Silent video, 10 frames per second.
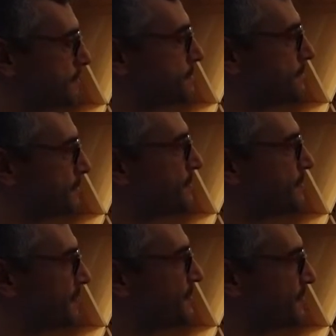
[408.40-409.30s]
y
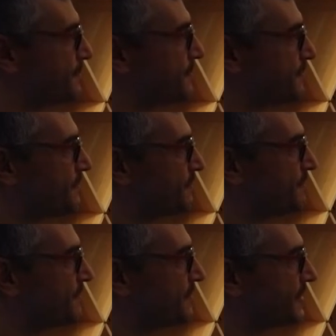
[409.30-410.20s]
queremos eh, aportar
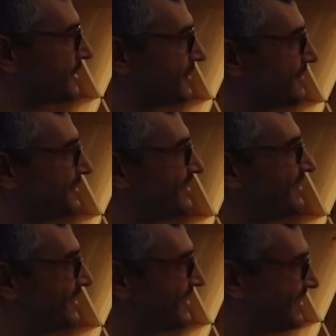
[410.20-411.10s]
ese grano de arena y
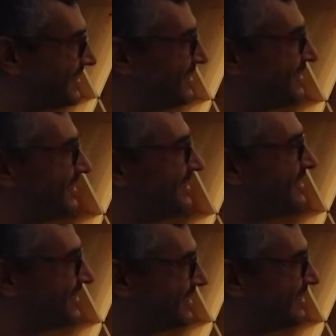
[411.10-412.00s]
que estén
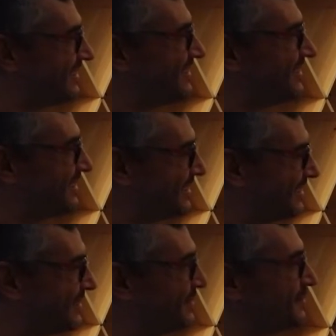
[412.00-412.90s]
muy bien
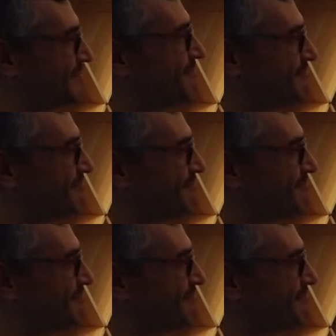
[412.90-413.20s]
ensamblados dentro de lo que